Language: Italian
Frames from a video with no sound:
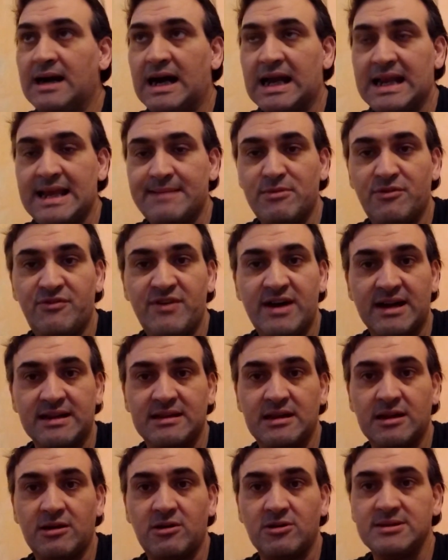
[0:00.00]
arriviamo a fare
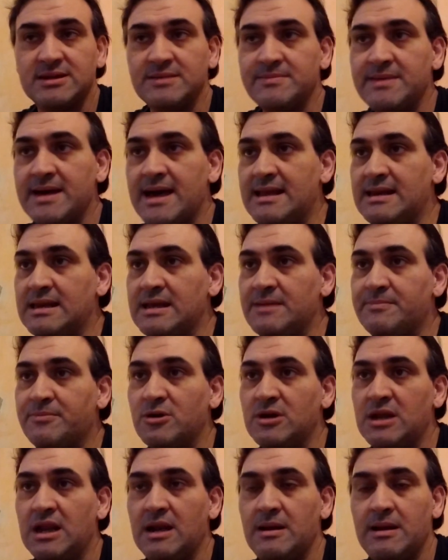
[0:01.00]
delle cose belle,
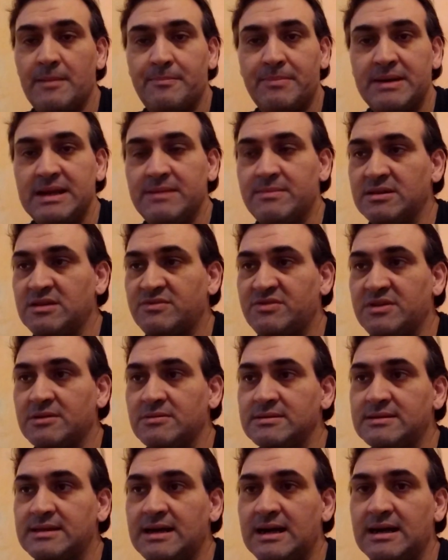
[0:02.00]
poi alla prima
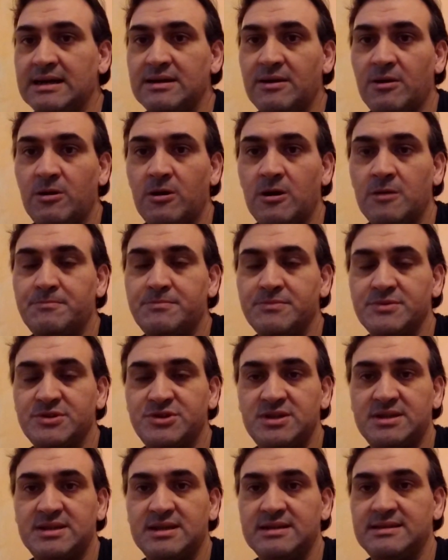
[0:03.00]
difficoltà oh,
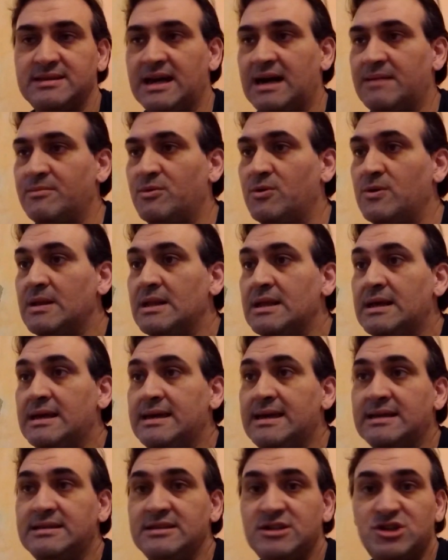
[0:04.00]
ci sediamo
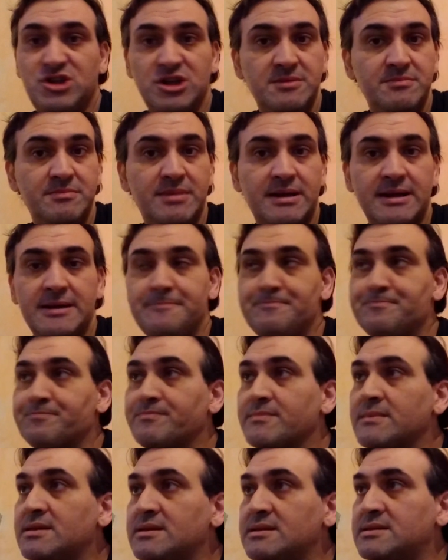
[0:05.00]
e a dicembre,
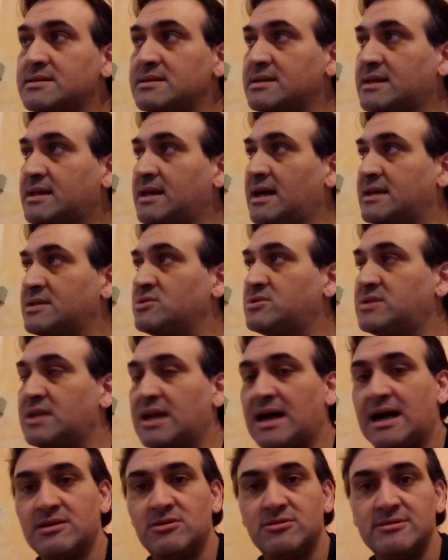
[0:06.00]
caso
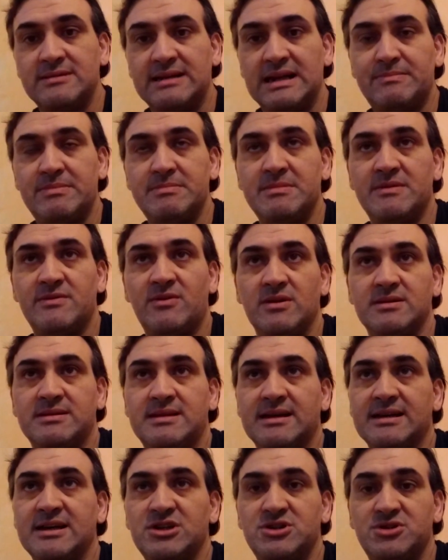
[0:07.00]
strano, non è la prima
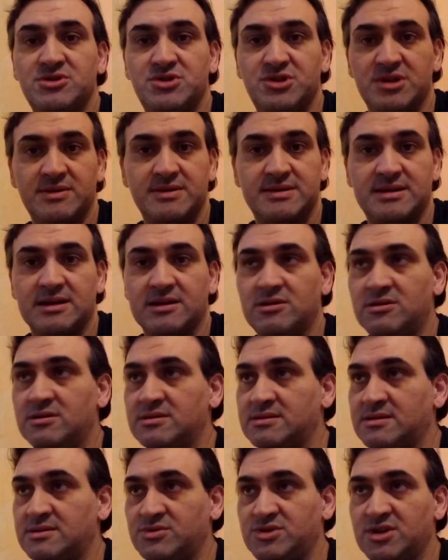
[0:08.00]
volta che ci succede questa
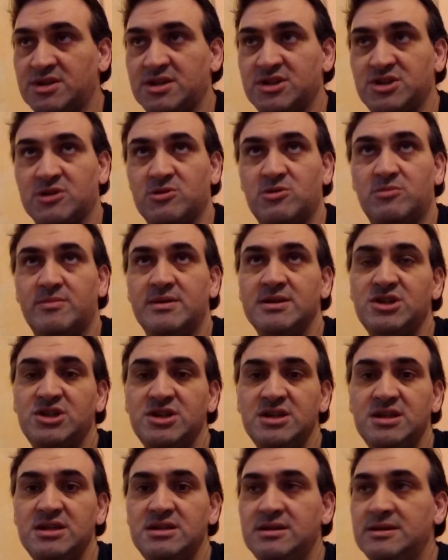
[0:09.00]
cosa, successe già con
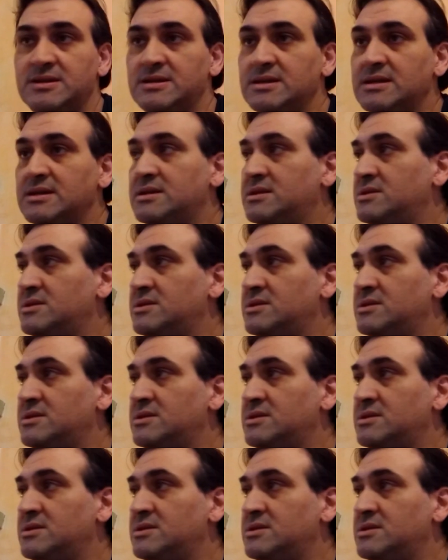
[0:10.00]
Mancini,